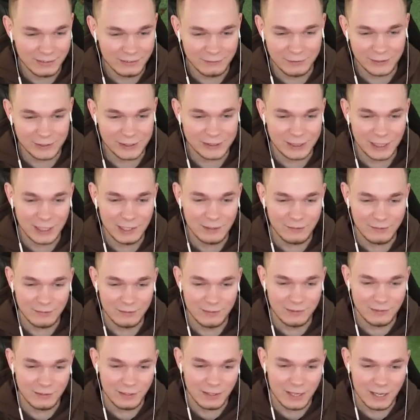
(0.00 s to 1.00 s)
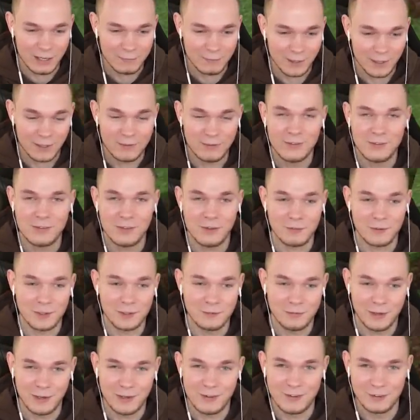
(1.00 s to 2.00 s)
verstehe es nicht, aber es ist auf jeden
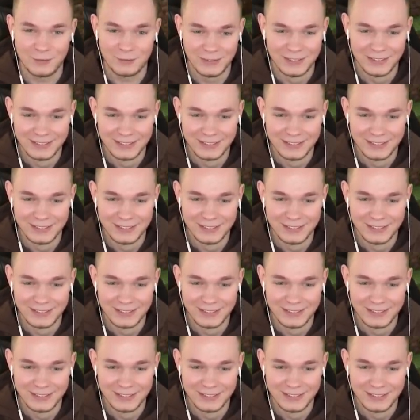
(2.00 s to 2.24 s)
Fall so.